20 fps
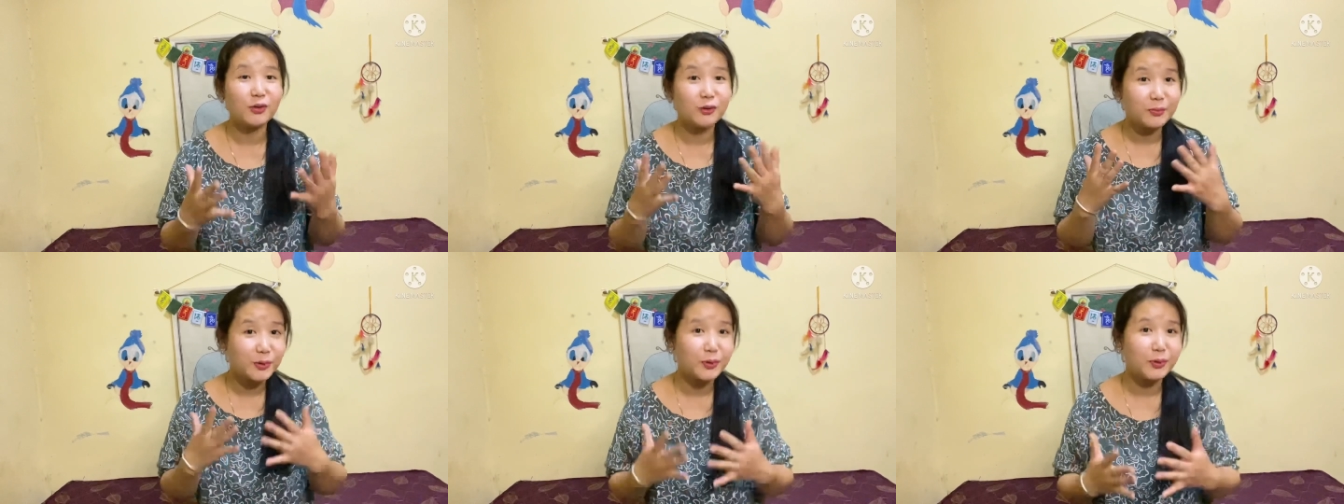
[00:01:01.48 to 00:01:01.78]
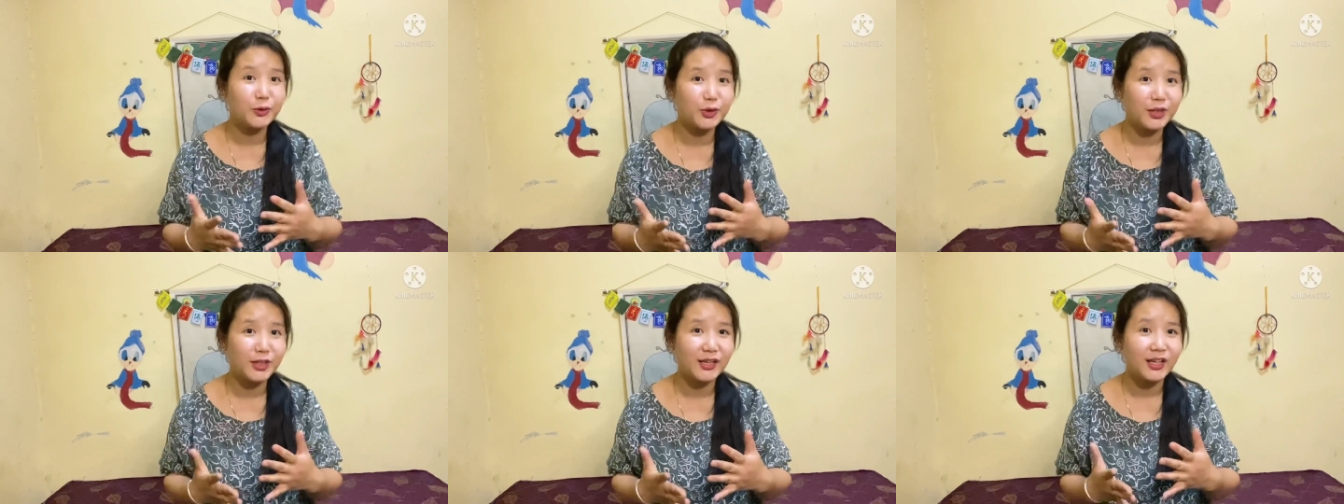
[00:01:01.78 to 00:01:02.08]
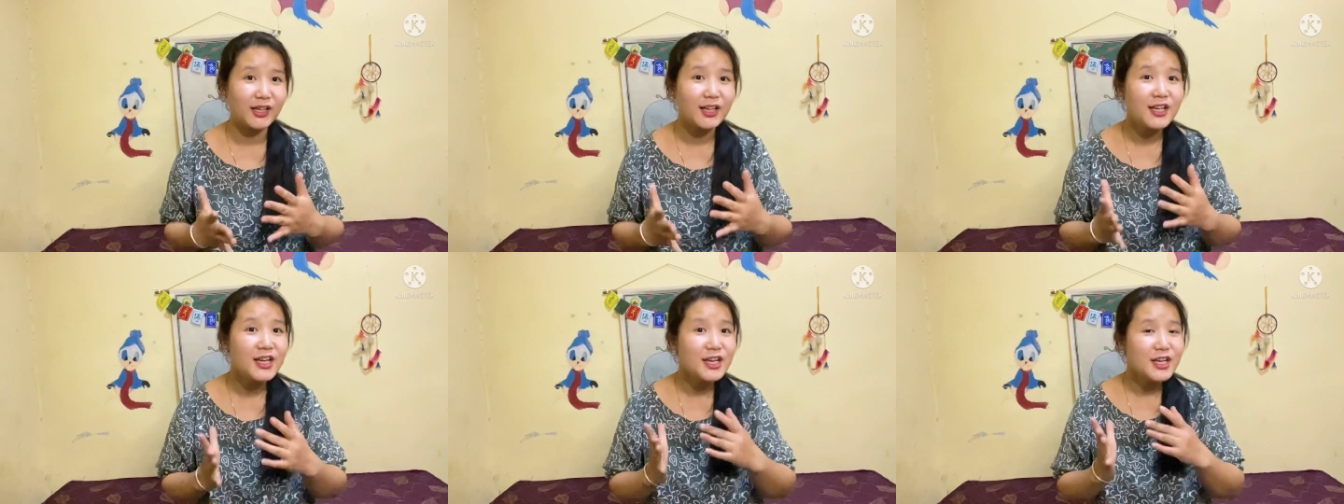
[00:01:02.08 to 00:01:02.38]
लोगों में होती
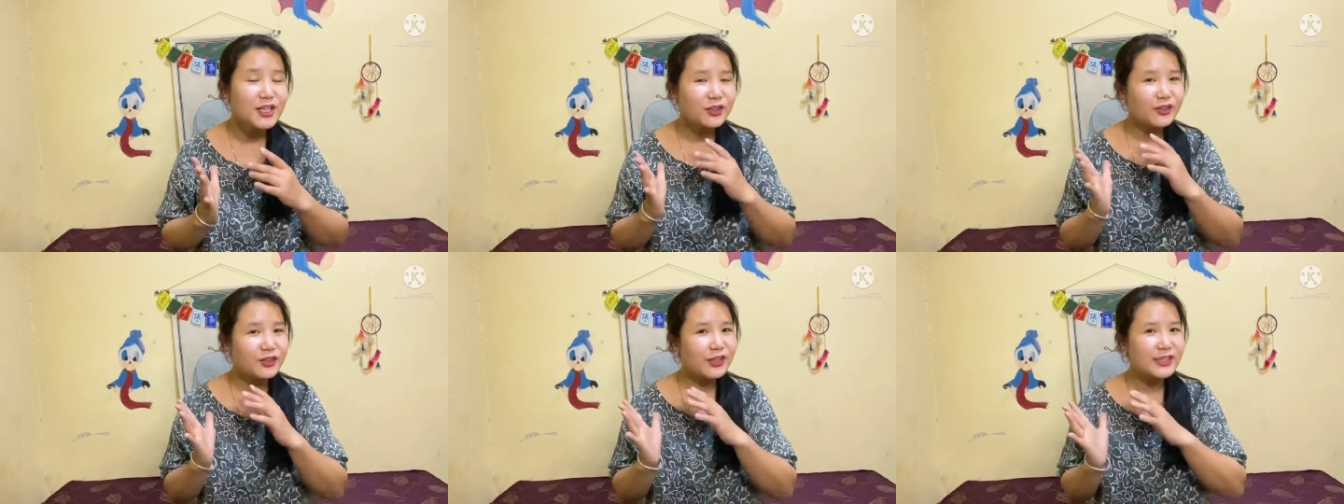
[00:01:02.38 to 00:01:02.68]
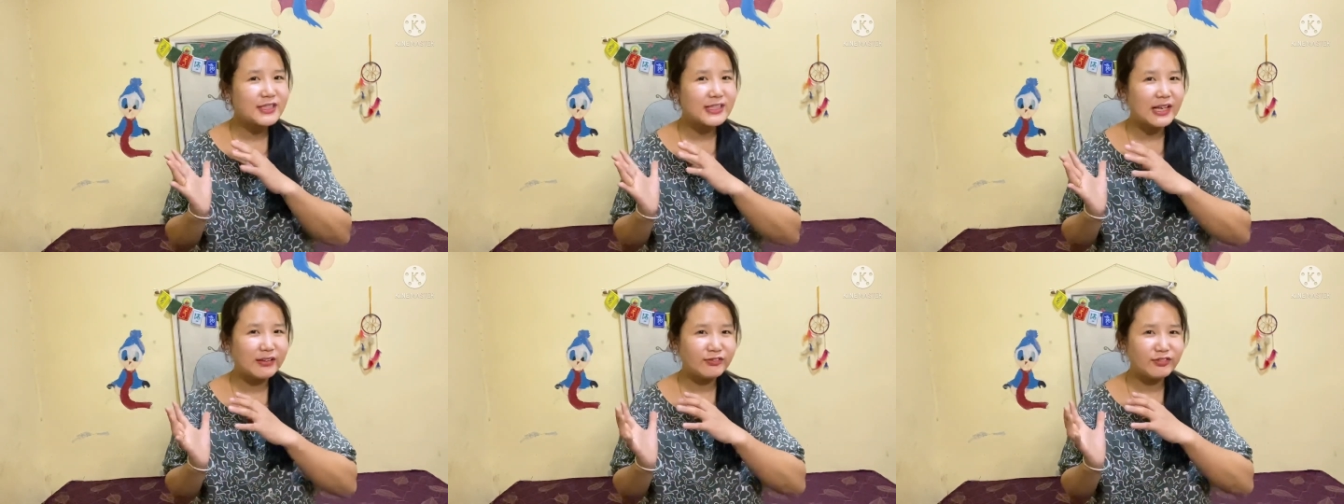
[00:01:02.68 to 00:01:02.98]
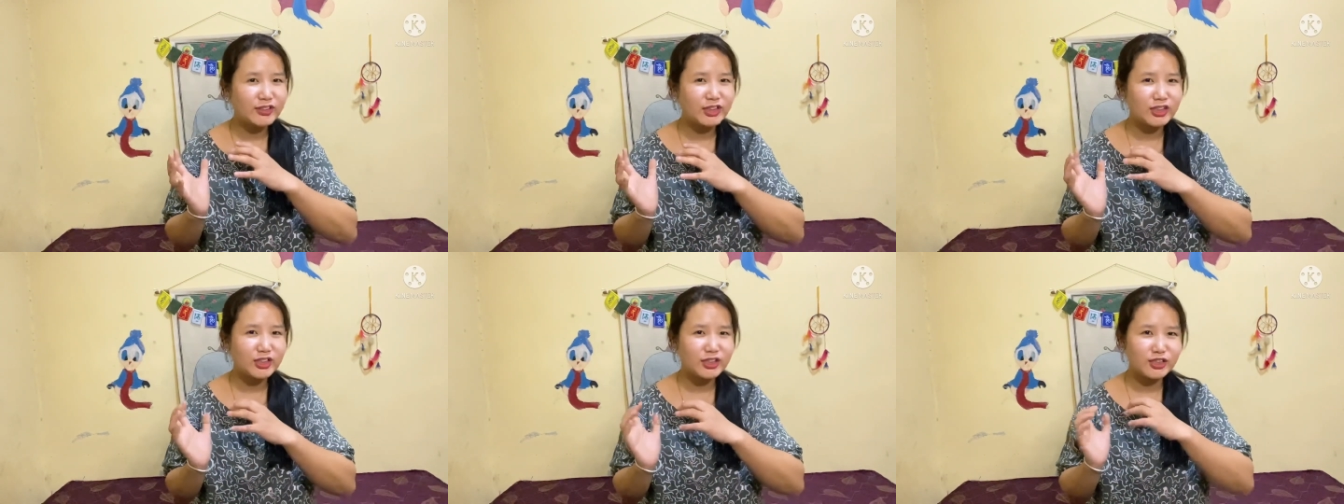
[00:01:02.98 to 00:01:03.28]
है तो ये
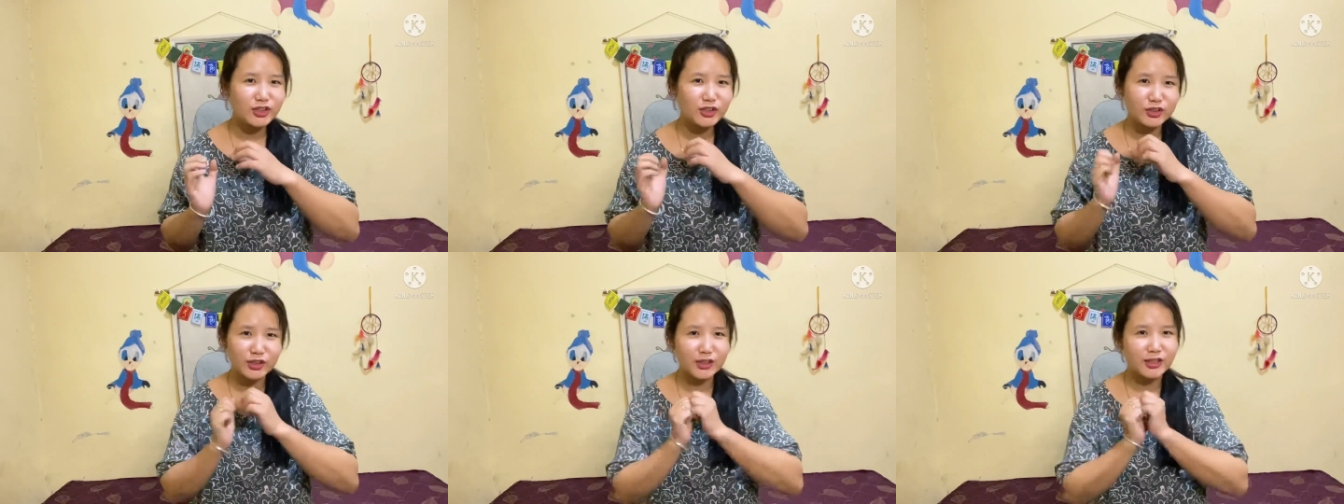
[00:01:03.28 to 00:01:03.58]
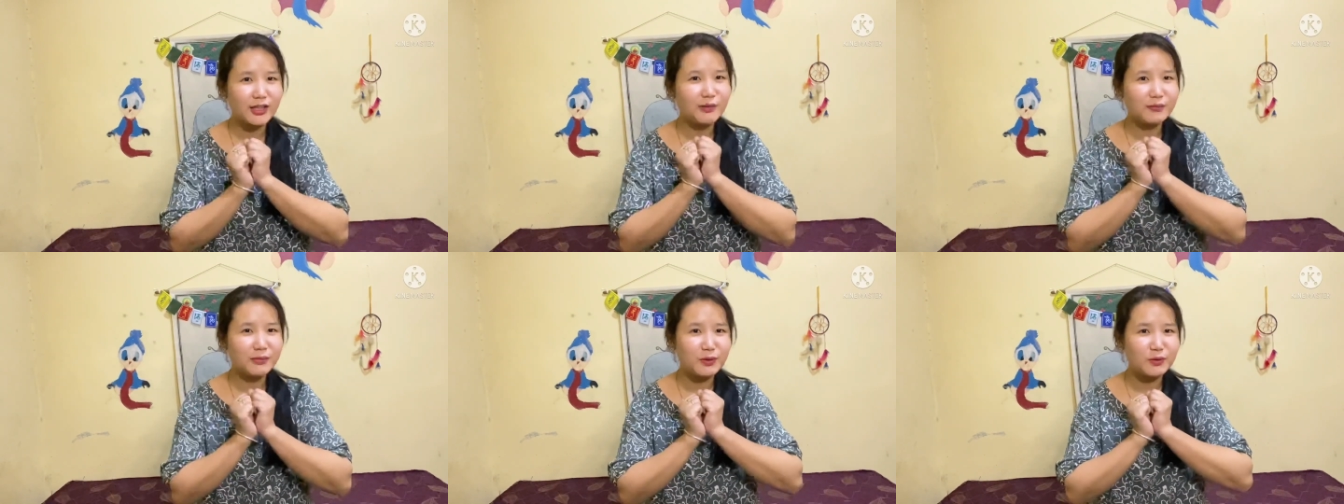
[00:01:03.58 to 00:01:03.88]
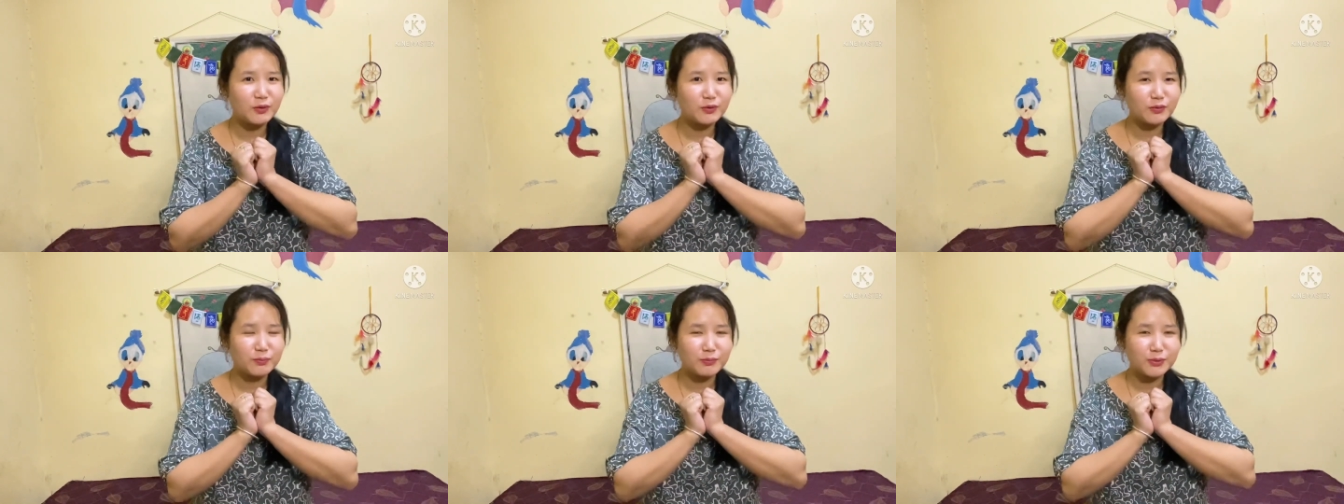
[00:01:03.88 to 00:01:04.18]
सेल्फिशनेस जो है ना हमें